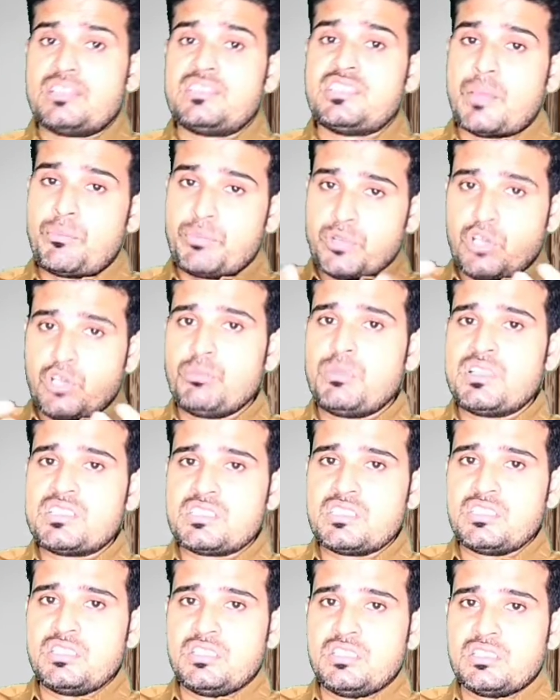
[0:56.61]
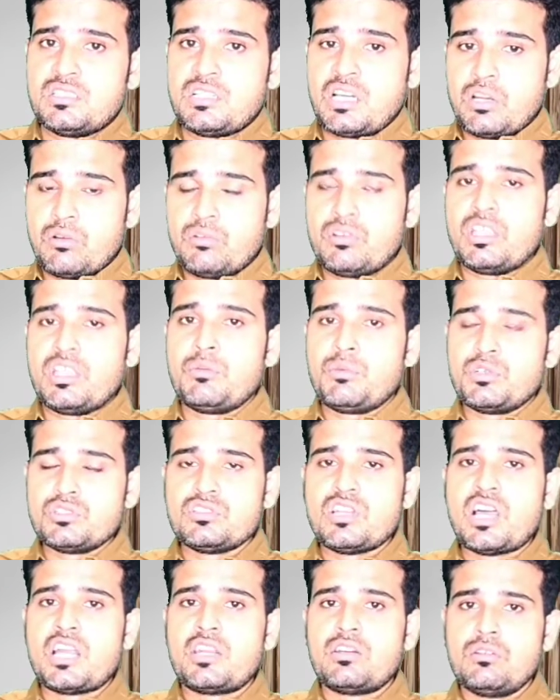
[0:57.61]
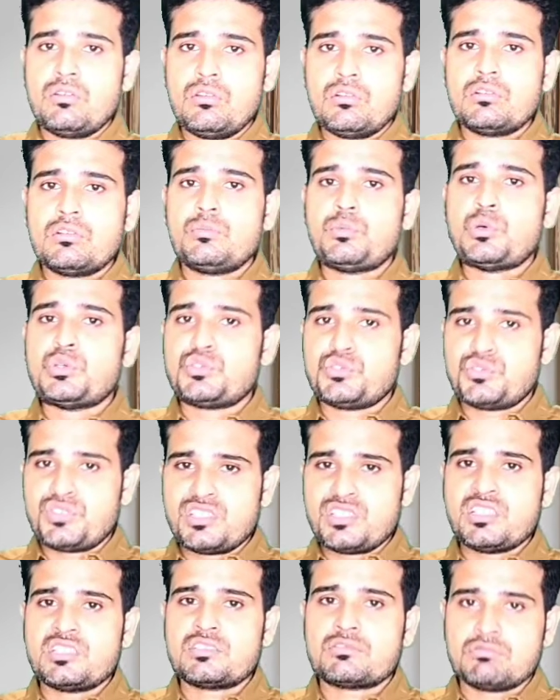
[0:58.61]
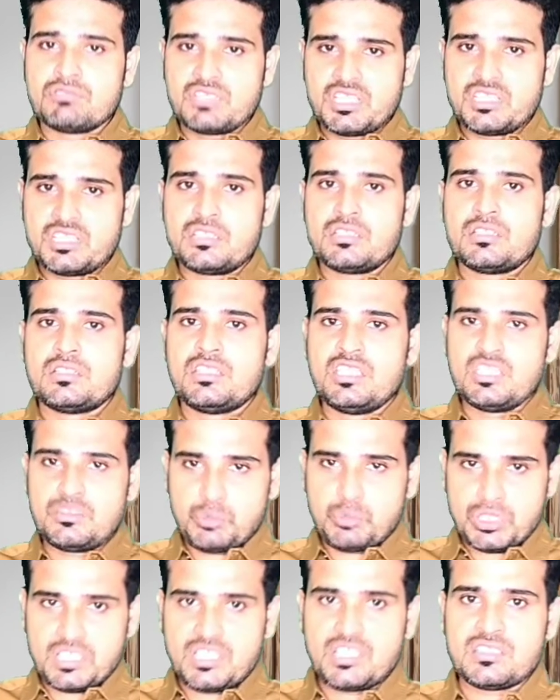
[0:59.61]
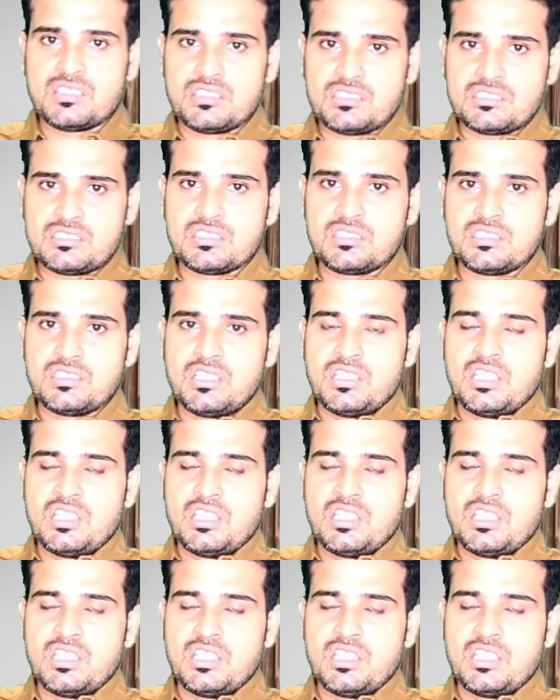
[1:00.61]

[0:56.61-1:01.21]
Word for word: চাপটাও বেশি কারণ এবছরে আঠেরো লক্ষ পঁয়ষট্টি হাজার স্টুডেন্ট নিট পরীক্ষা দিচ্ছে